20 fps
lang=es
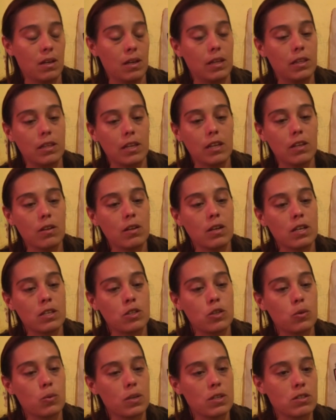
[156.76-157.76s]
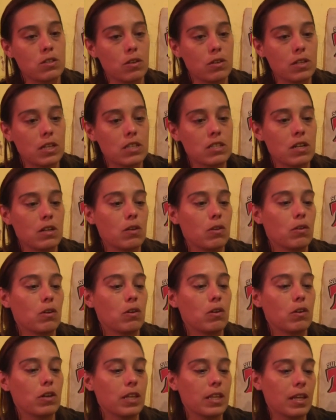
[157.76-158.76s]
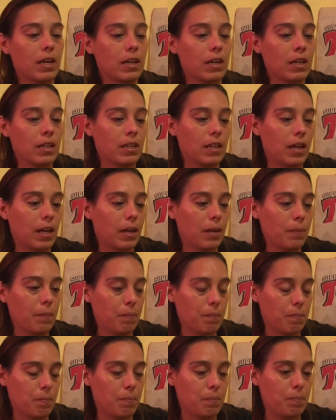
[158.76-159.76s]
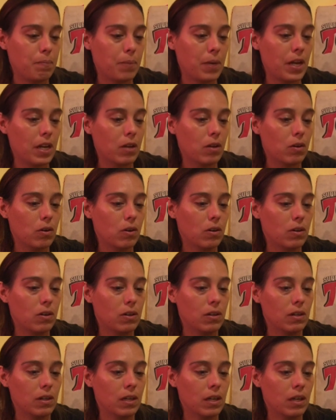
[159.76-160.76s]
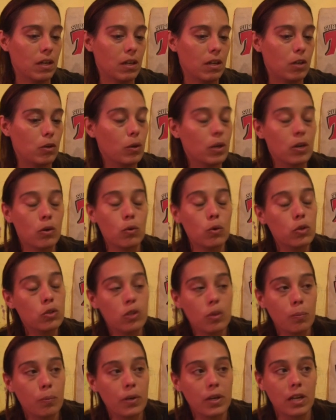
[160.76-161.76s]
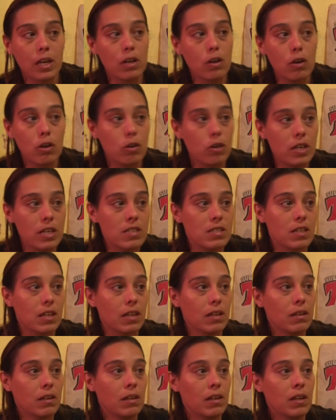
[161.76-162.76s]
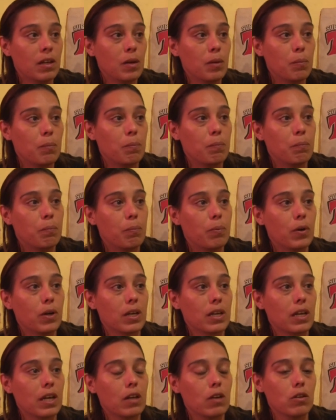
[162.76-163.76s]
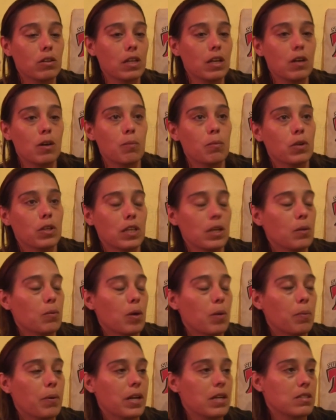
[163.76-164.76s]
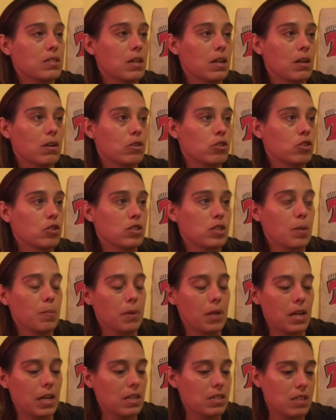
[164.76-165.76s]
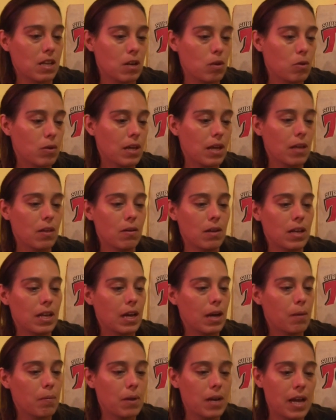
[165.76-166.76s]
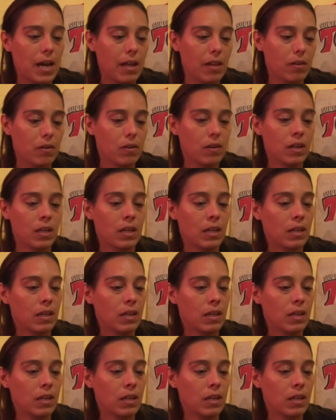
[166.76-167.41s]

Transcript: entiendo la situación de ella, lo dolorida que está, pero no es justo porque no lo hice porque no tengo motivos para hacerlo. Yo siempre la he saludado, le he hablado,